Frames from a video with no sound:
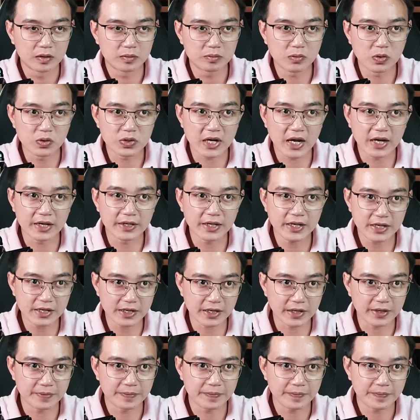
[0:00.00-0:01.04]
Bồ Ran hét
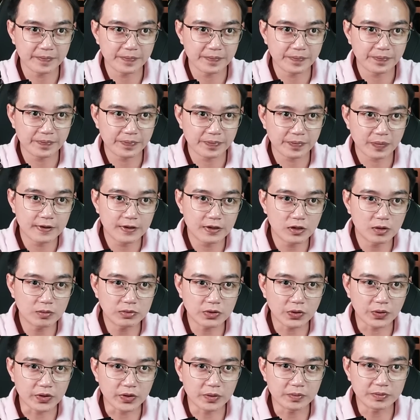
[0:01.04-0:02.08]
lên. Chúng
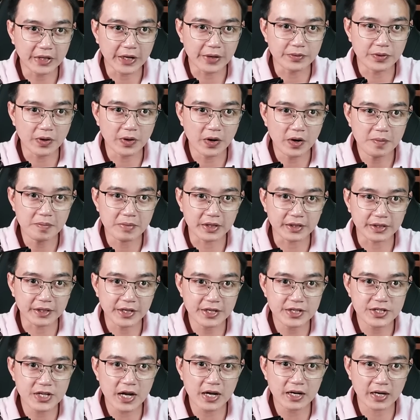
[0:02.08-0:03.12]
tôi cũng theo đó mà tiến
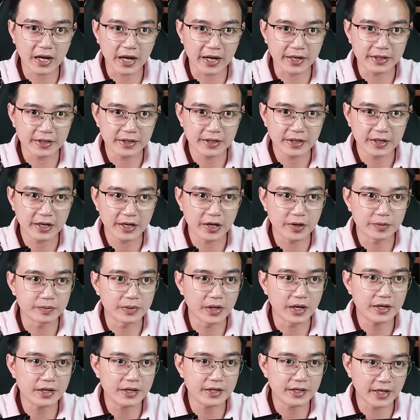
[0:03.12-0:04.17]
sát lại, hồng đỡ
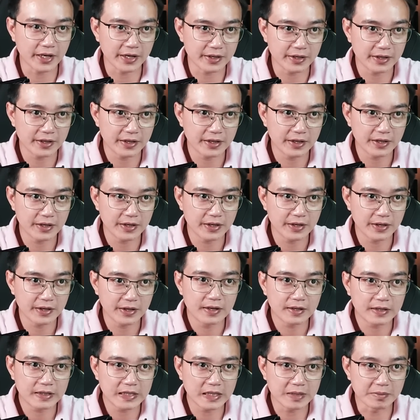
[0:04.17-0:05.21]
anh dậy,
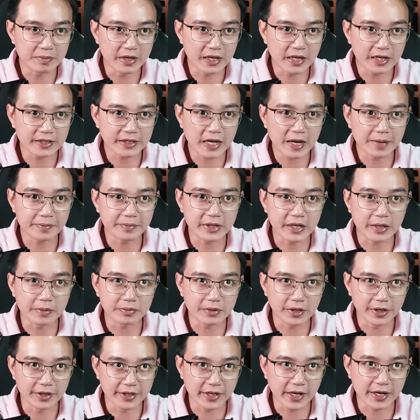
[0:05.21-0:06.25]
thì bị anh Tam kịp
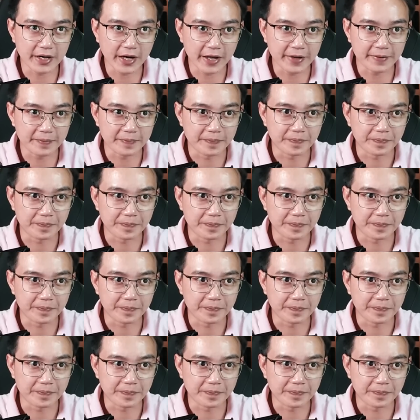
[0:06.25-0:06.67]
thời ngăn lại.